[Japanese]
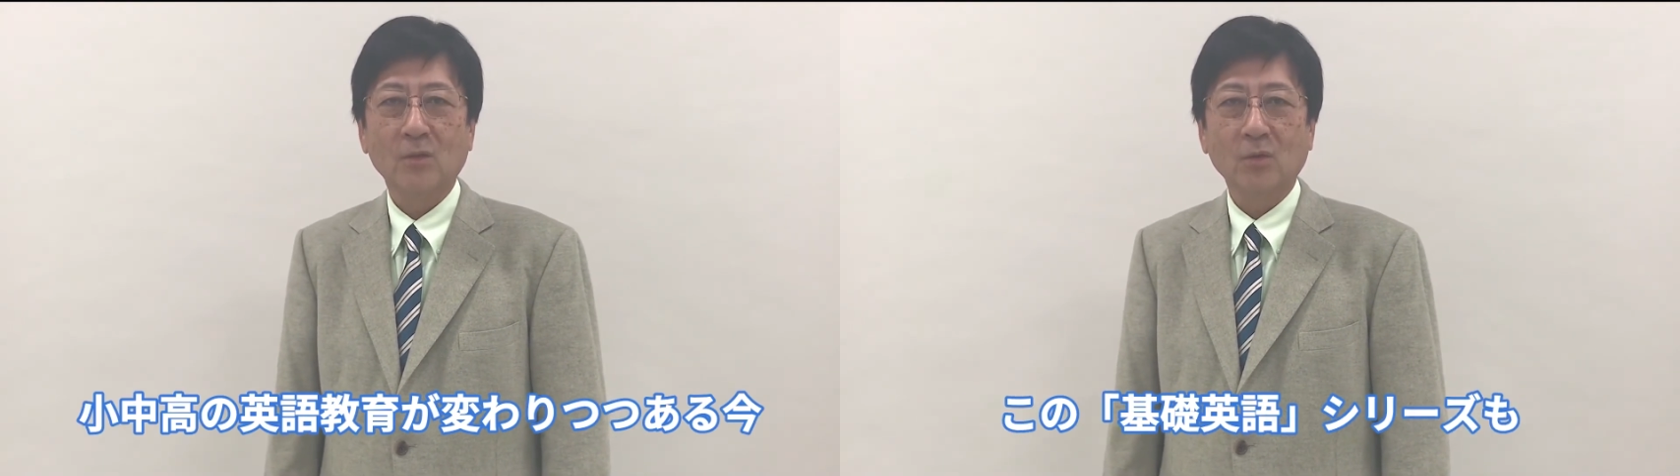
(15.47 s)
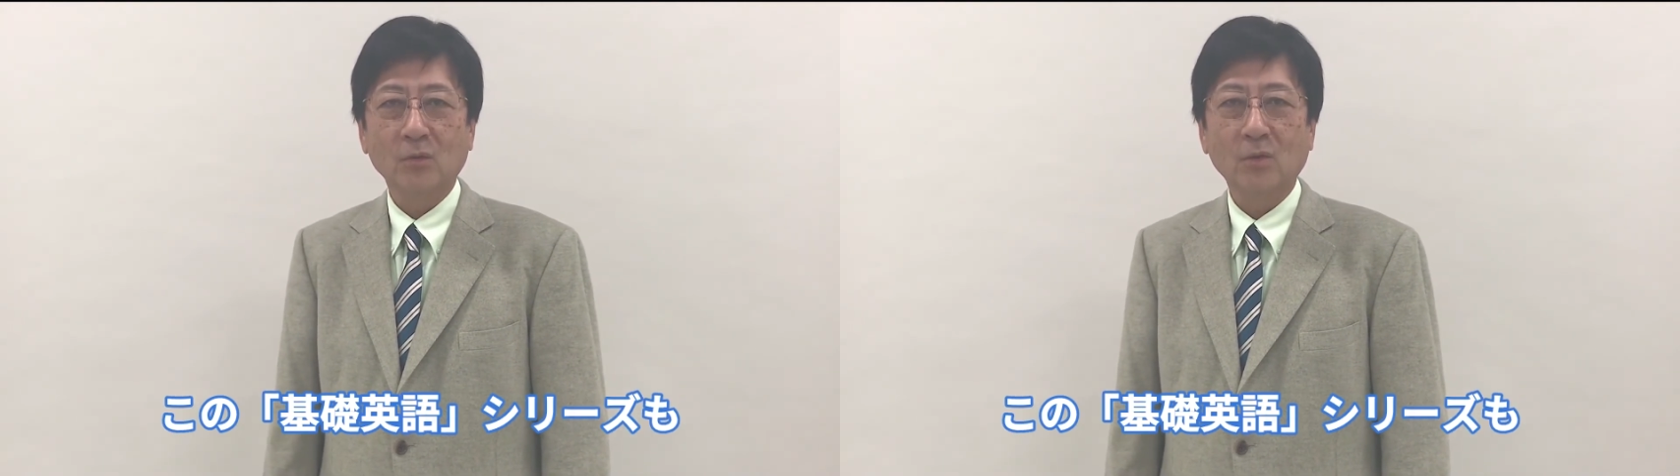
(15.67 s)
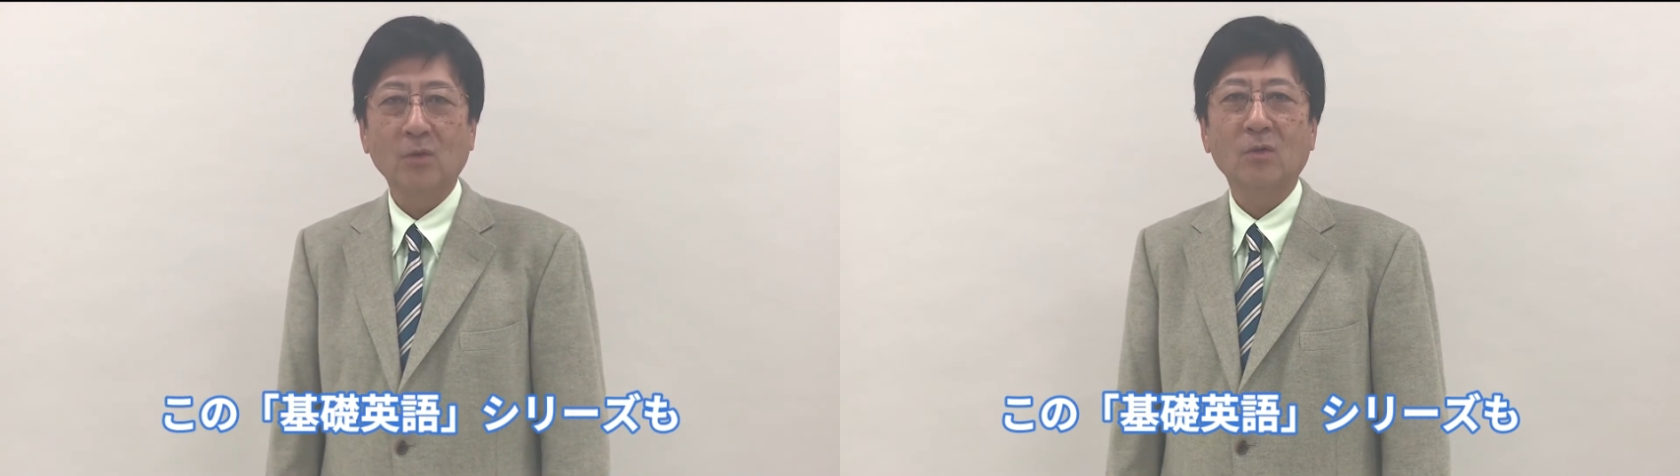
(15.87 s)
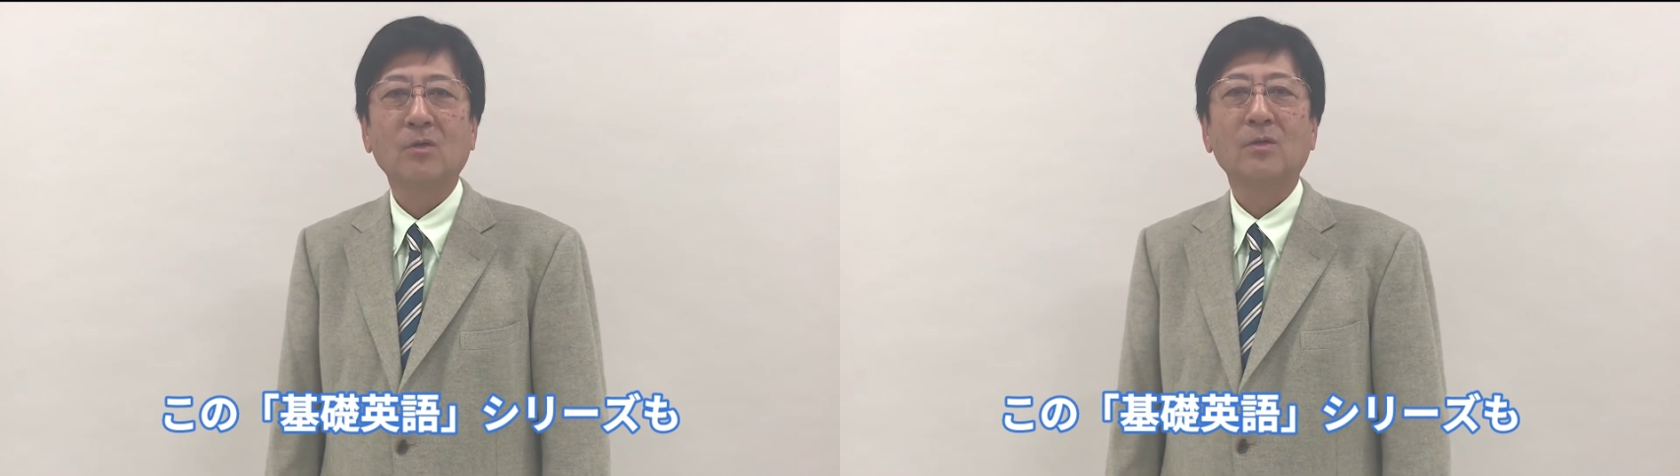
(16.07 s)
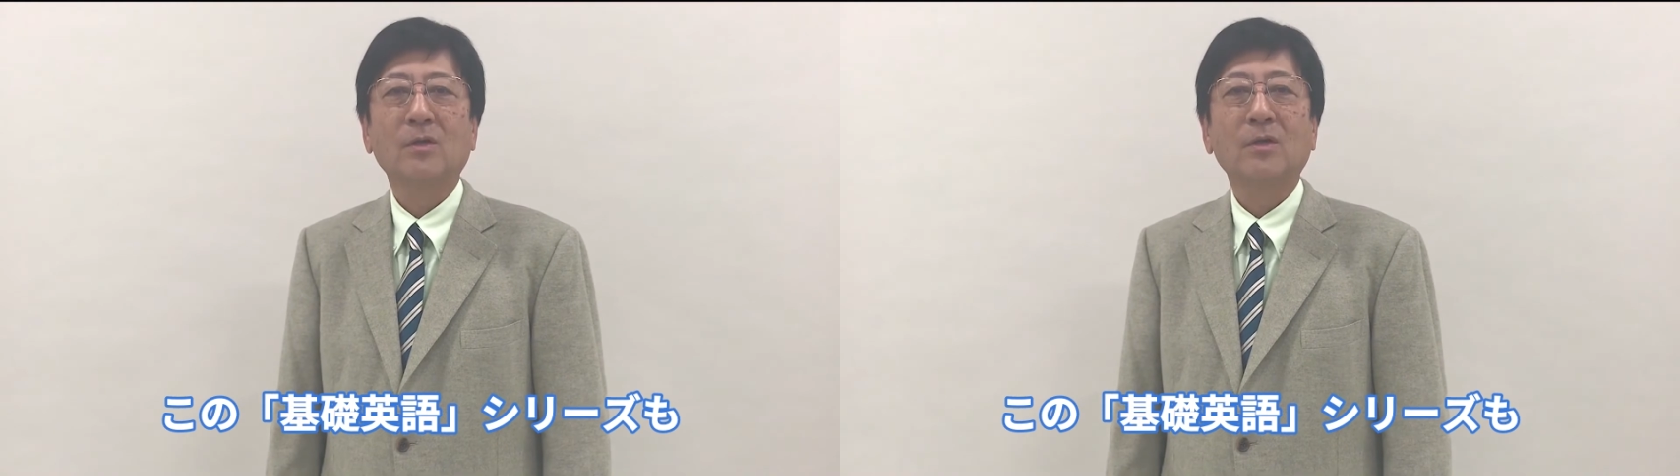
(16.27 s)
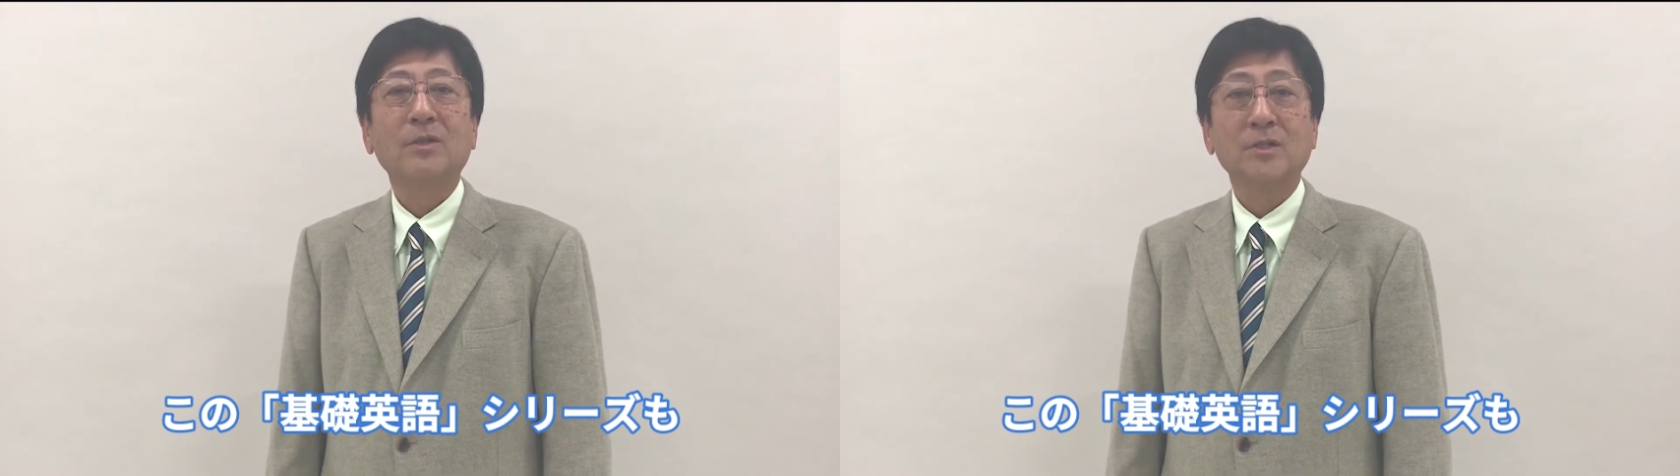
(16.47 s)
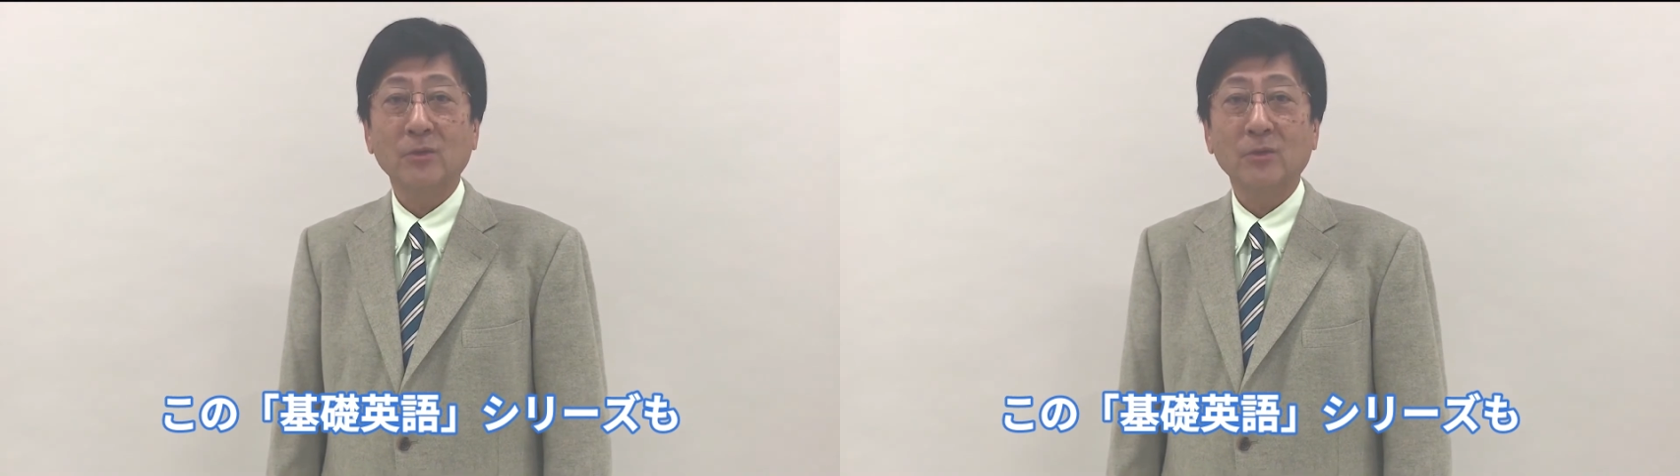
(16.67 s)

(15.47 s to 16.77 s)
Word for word: この基